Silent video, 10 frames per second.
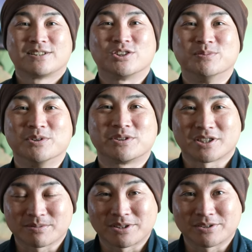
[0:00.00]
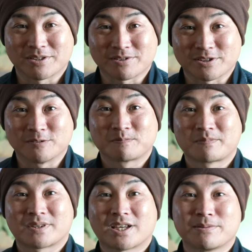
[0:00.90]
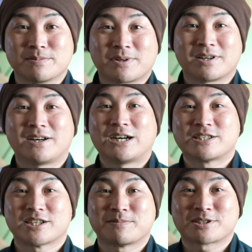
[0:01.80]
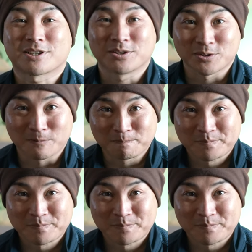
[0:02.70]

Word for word: どうもお久しぶりでございますだいぶ間が空いちゃいましたけど